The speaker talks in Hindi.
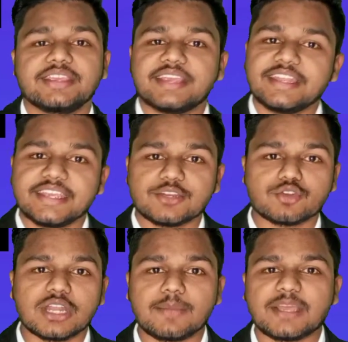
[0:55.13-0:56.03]
यानी कि
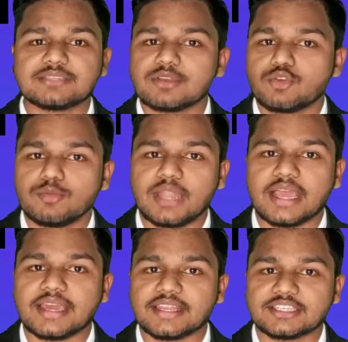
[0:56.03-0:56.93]
टोटल आपका इसमें कुल
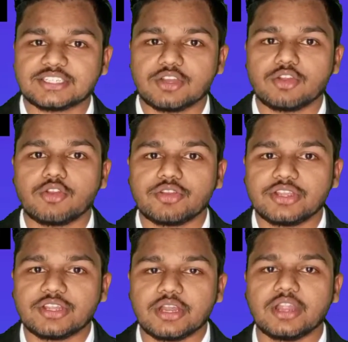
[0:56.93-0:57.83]
मिलाकर एक्सटर्नल और
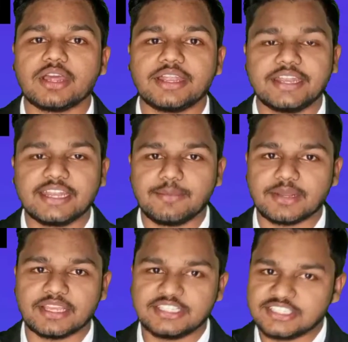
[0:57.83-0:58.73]
इंटरनल हंड्रेड
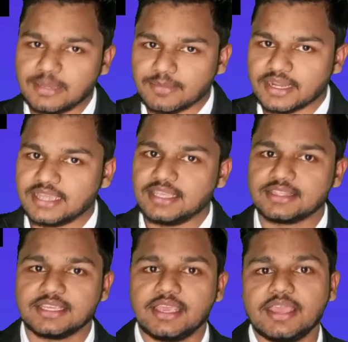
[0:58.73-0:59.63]
नंबर का एग्जाम कराए
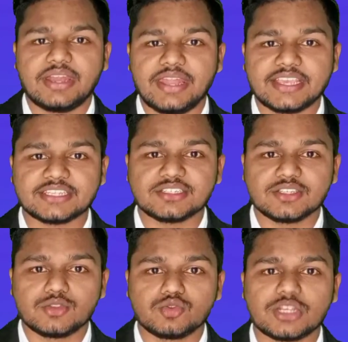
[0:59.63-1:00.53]
जाते हैं नेक्स्ट
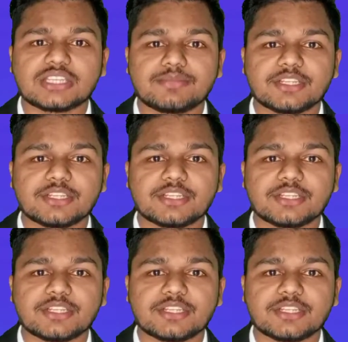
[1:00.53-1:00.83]
दूसरा